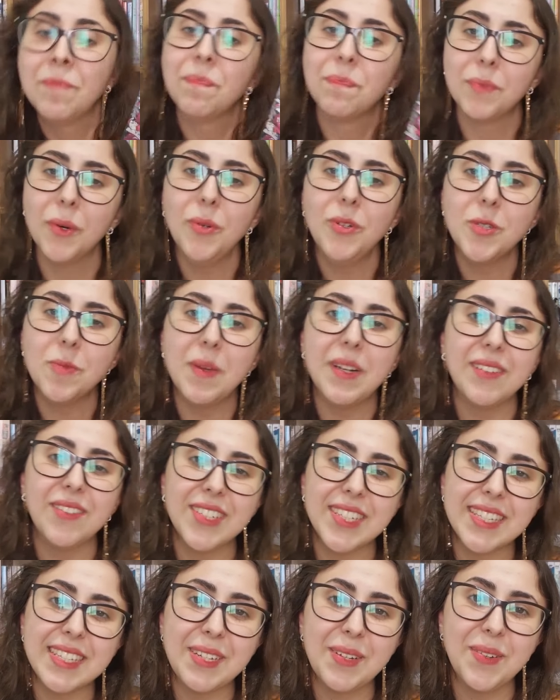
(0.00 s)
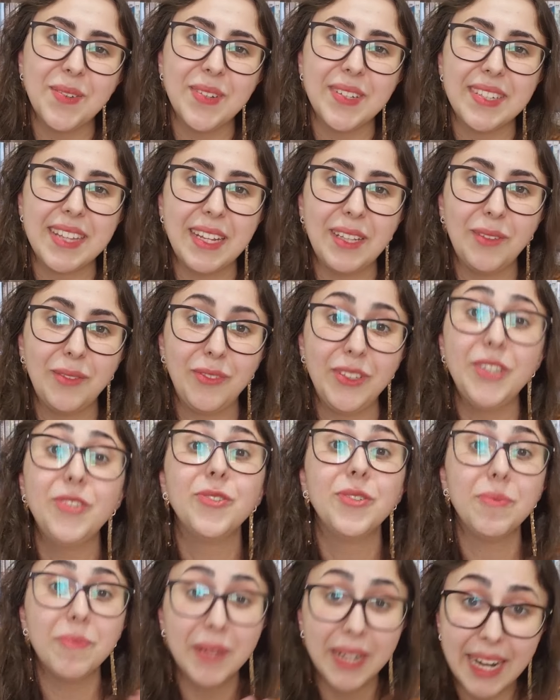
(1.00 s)
Bom, espero que vocês tenham gostado do
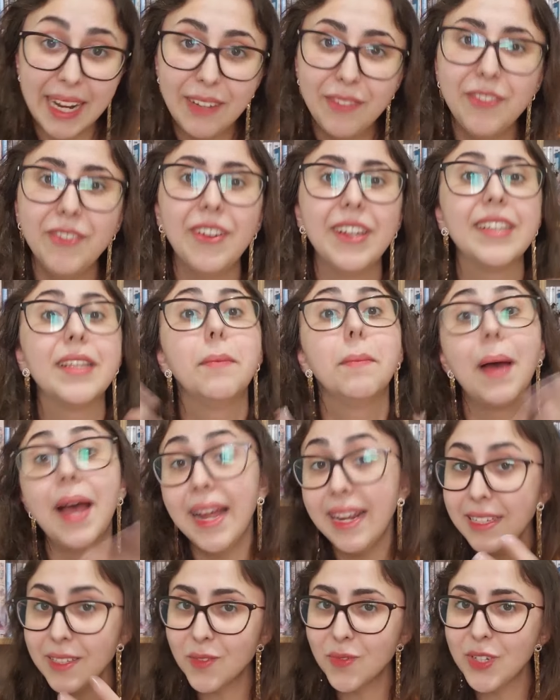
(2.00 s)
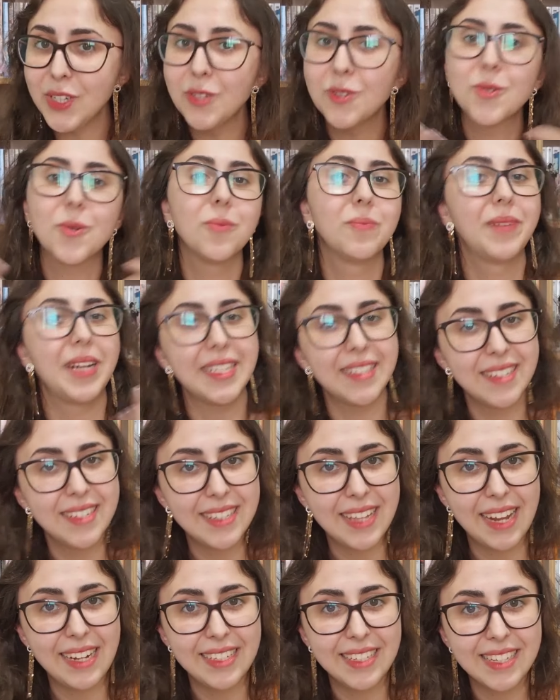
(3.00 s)
vídeo. Em breve vai ter mais vídeos com mais
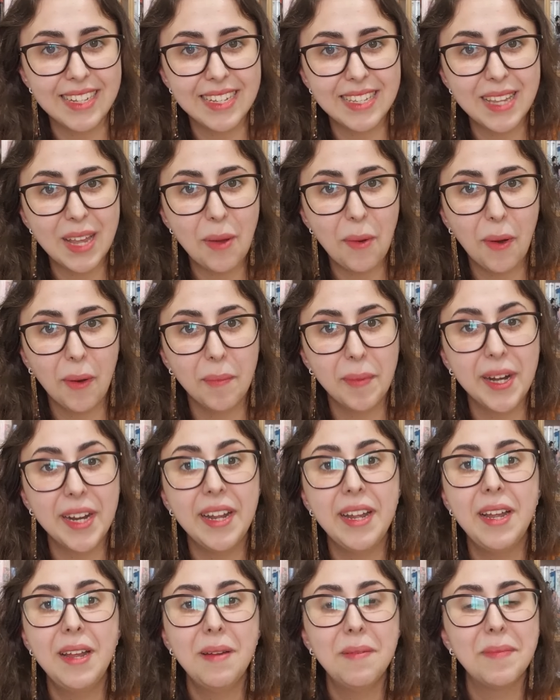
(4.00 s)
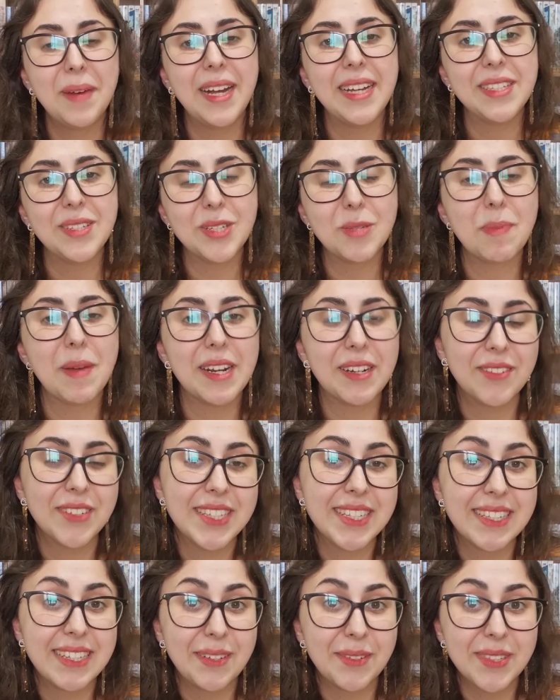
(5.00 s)
detalhes dessa obra, mas eu espero que
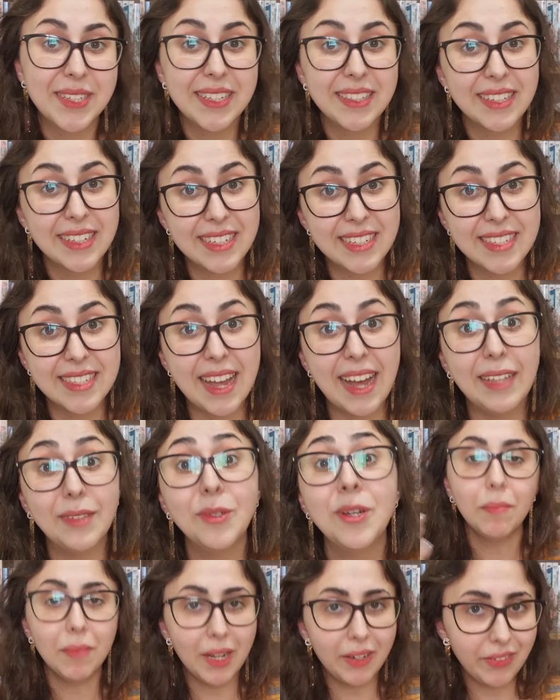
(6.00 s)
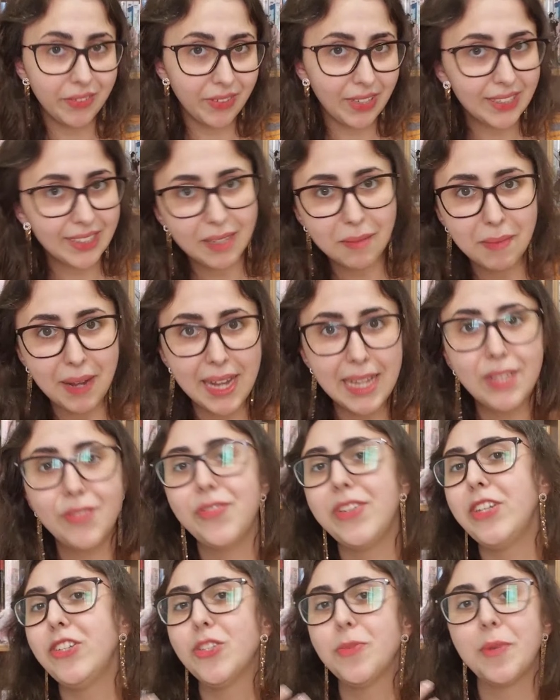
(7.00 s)
vocês tenham se interessado. Em breve vai ter mais
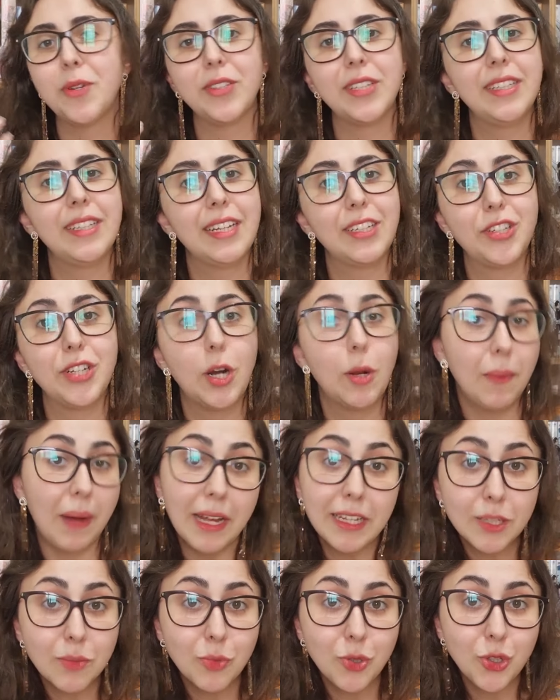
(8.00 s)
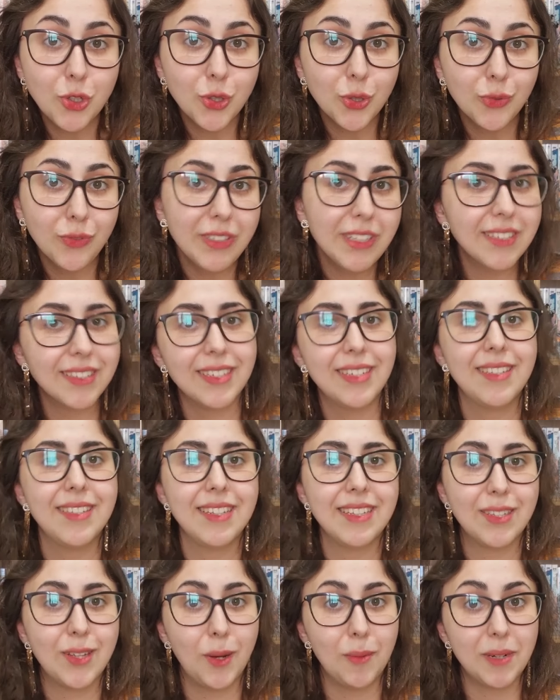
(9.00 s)
vídeos para tentar tirar o máximo de dúvidas antes
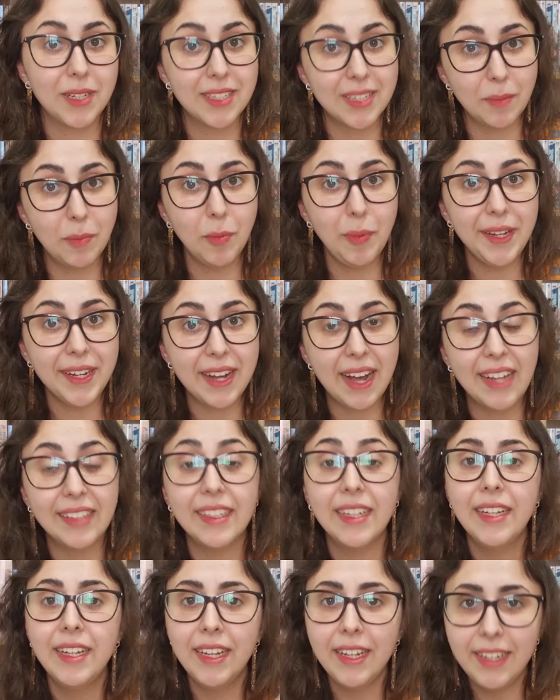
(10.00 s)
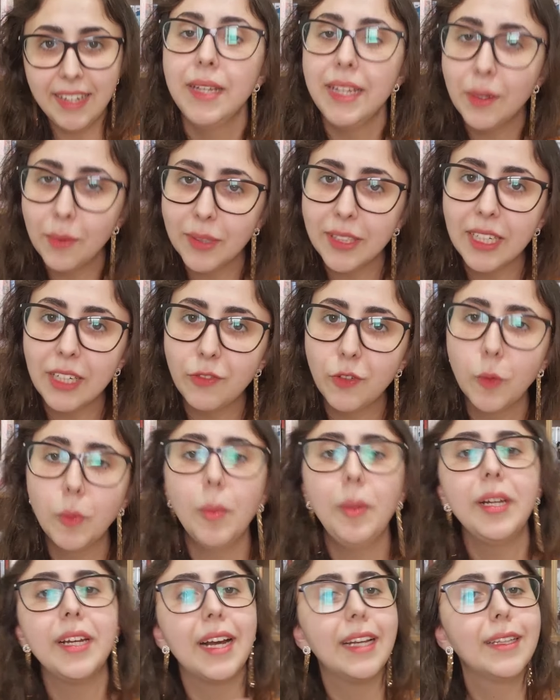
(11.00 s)
dessa obra ser publicada. E, e quando ela for
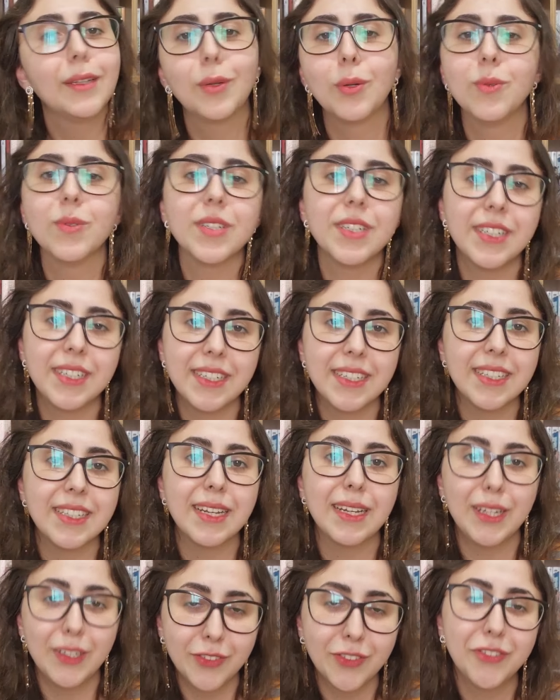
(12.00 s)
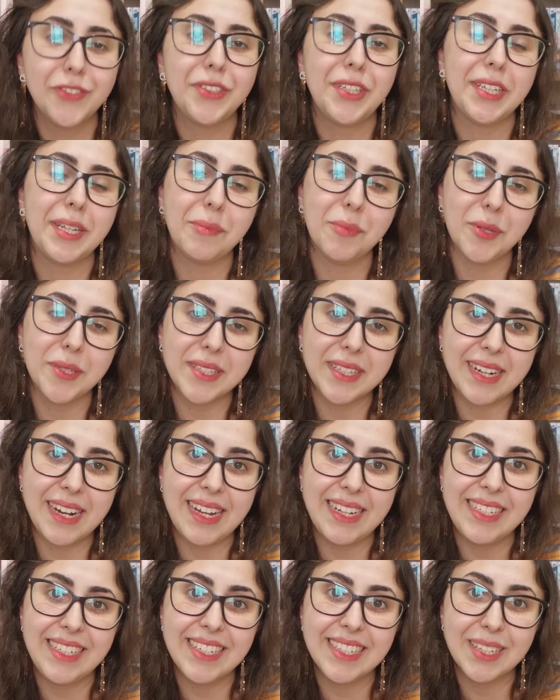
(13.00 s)
publicada, com certeza eu vou vir aqui mostrar
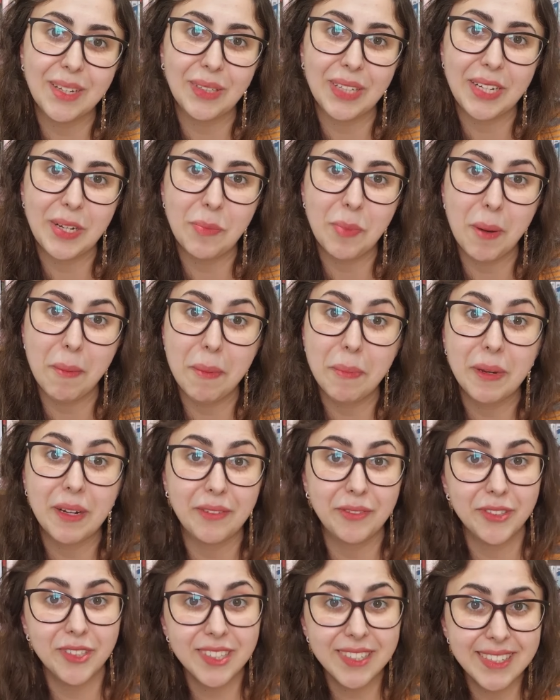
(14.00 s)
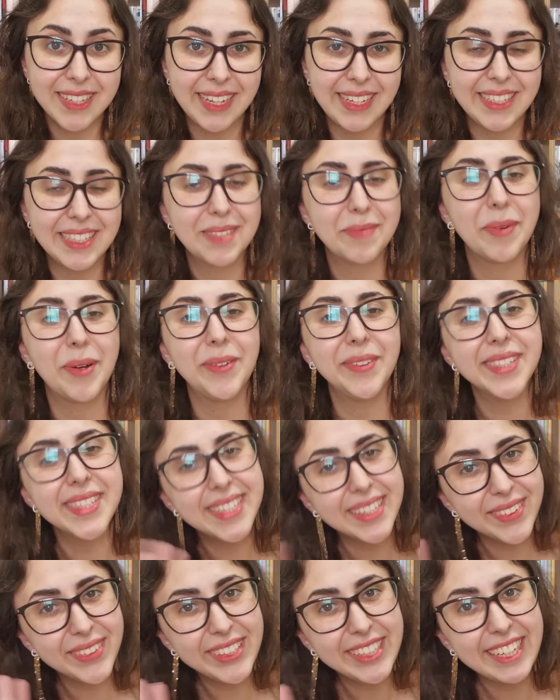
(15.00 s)
a edição da New Pop para vocês. Bom,
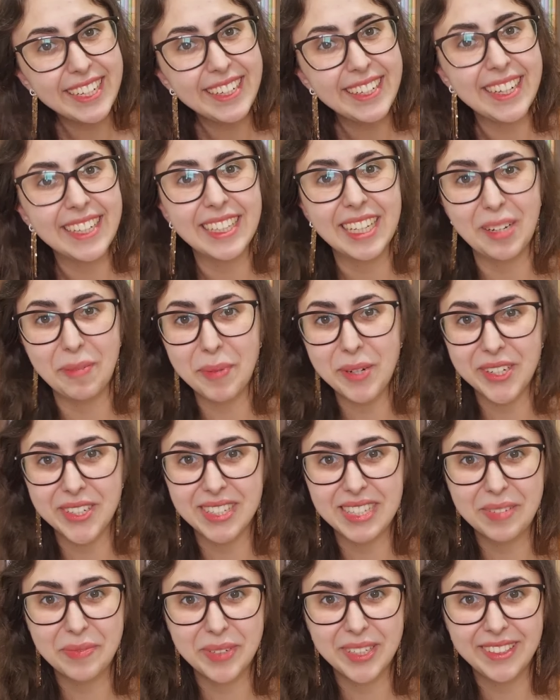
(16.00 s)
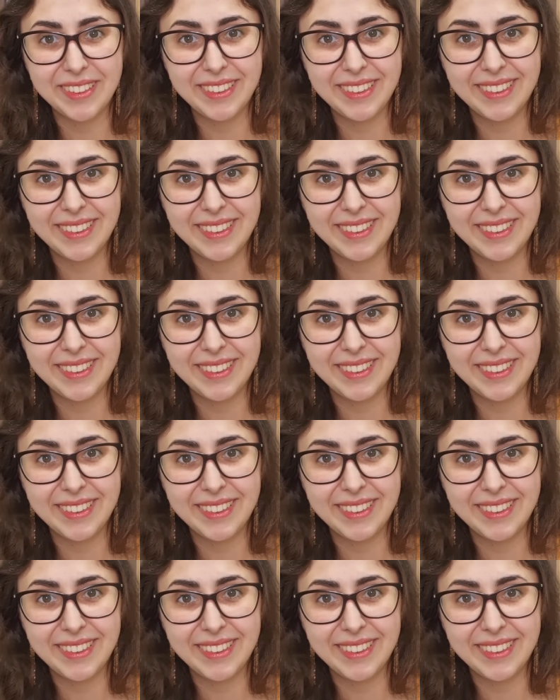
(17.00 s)
se cuidem e até a próxima!